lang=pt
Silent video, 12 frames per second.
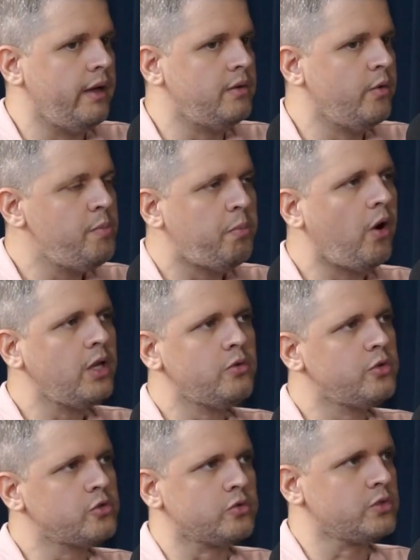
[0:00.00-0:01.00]
eh, não
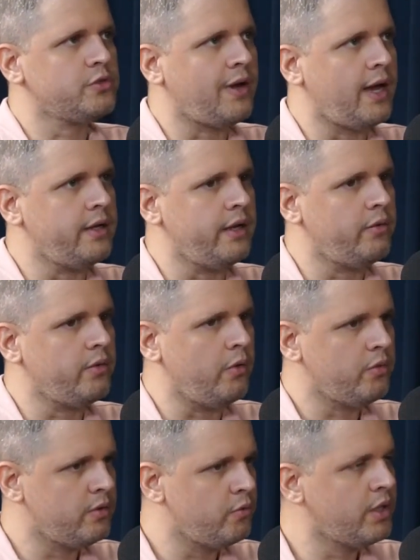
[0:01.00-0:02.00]
importa o que os outros falem, é,
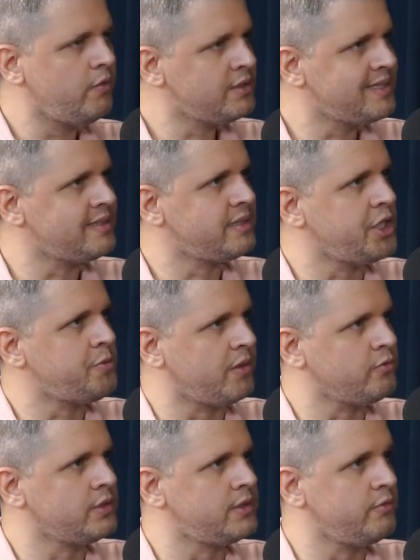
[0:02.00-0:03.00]
é o, que você sente
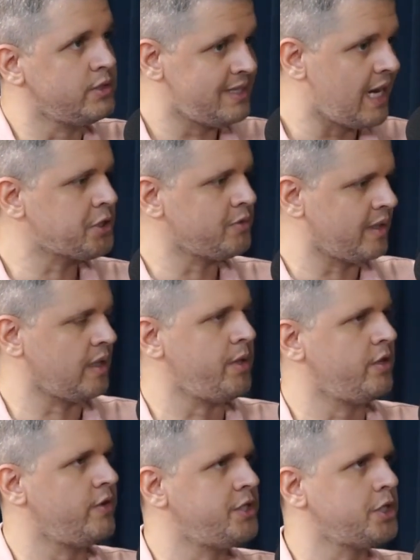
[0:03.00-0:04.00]
para você. Você acha que o
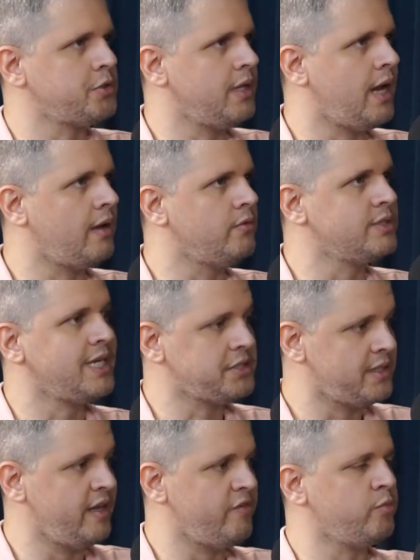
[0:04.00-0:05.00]
tratamento vai te ajudar? Uhum. Você
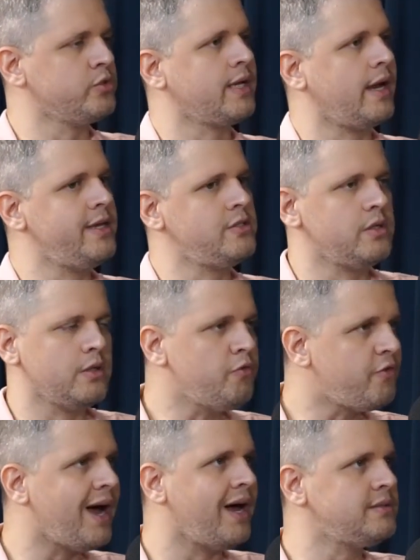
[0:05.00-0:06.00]
acha que você deve buscar isso?
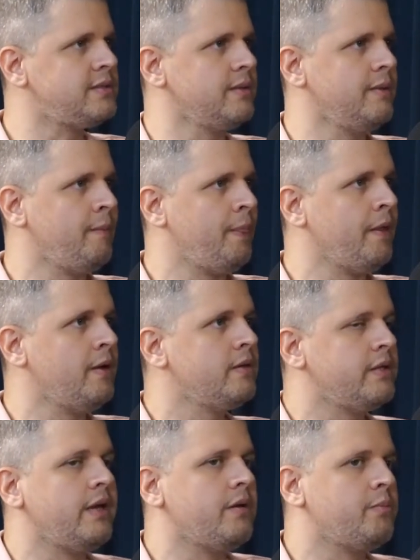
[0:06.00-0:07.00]
Então faz.
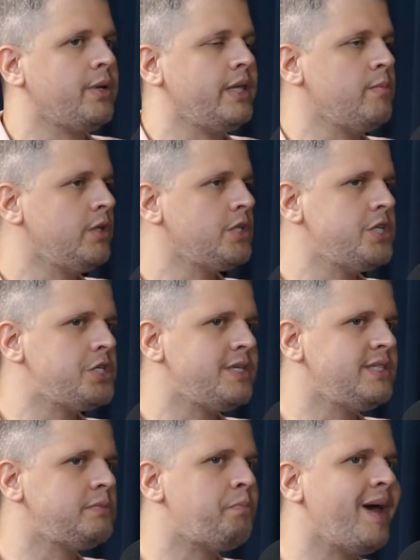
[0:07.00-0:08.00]
Tem, porque tem muita gente
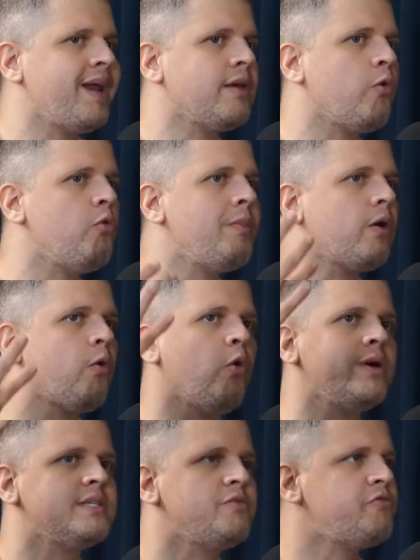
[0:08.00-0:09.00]
que espera que alguma
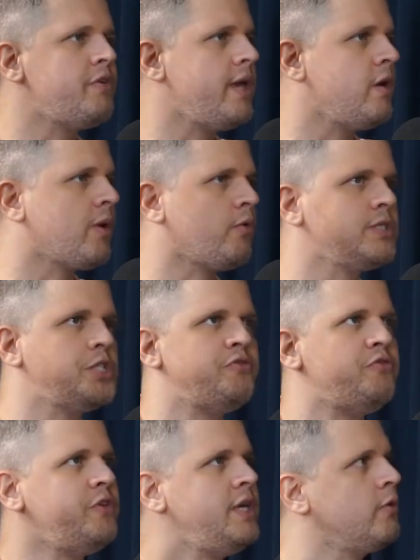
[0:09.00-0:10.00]
coisa venha, uma coisa
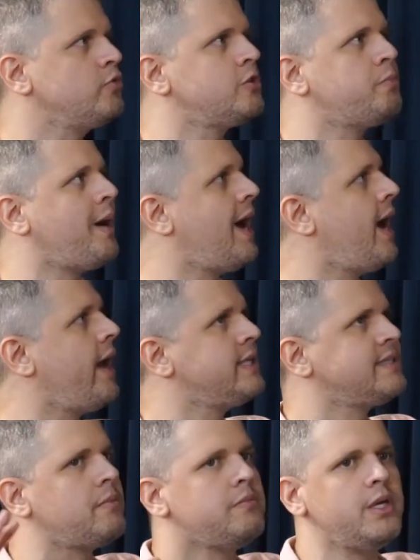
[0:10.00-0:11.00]
divina, os
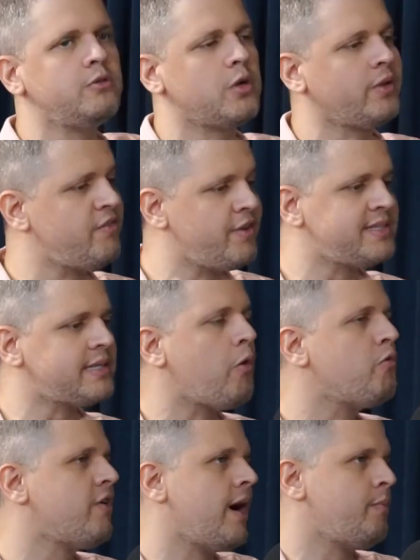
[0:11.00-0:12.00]
pais, amigos, alguém vem
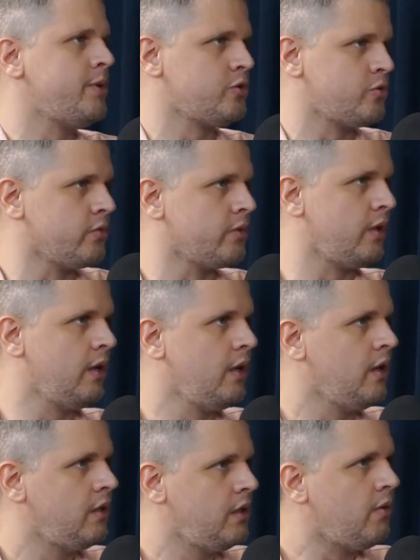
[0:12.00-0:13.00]
salvar a pessoa.
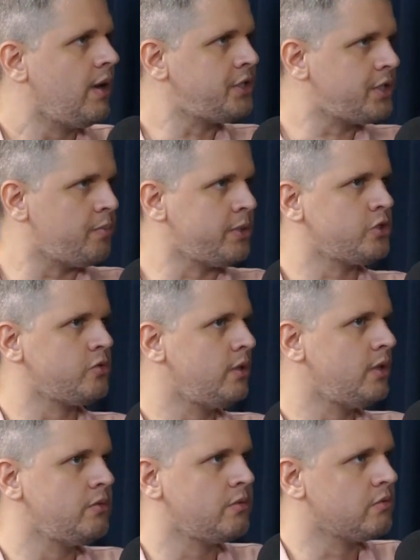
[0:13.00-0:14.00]
Sim. Eu acho que a
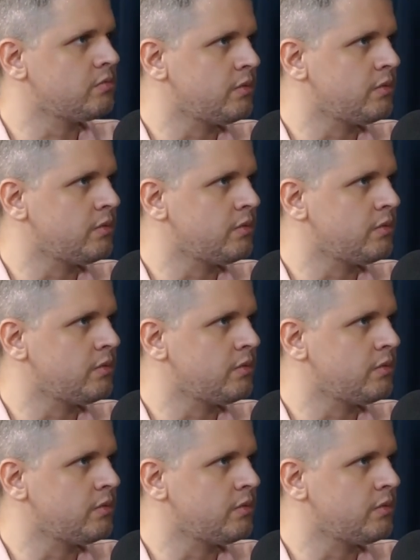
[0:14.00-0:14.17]
pessoa,